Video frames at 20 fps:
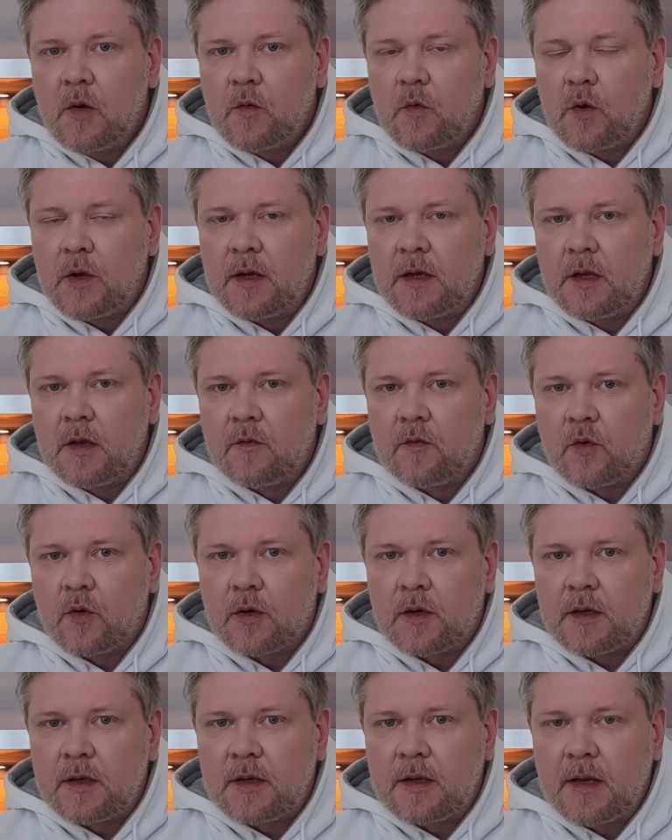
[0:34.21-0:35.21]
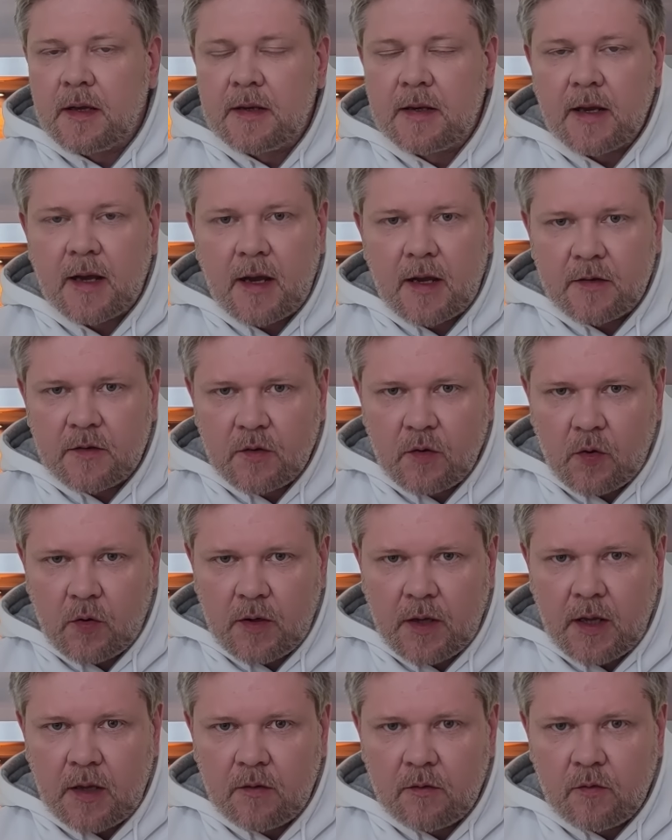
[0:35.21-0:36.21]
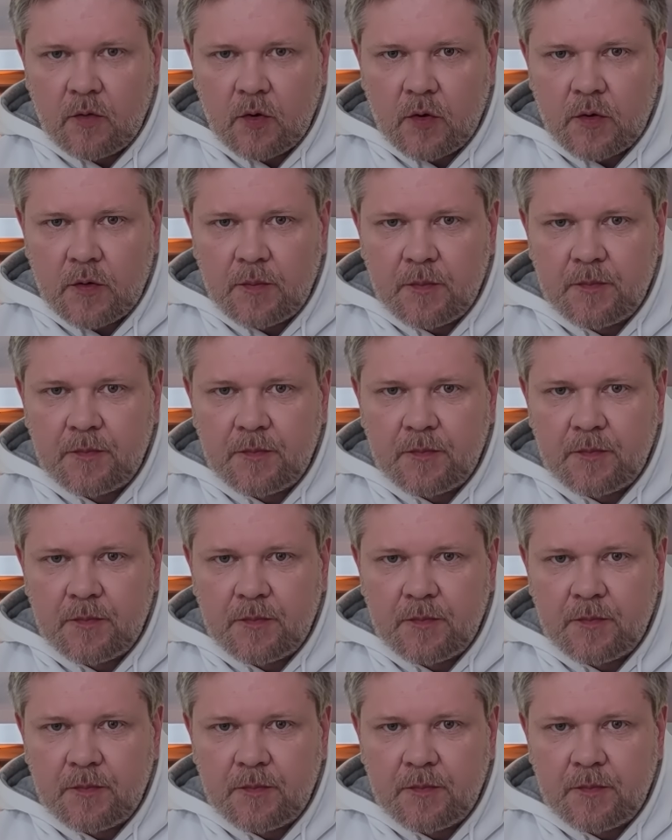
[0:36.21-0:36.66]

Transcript: wohin hier wirklich die Reise noch gehen wird.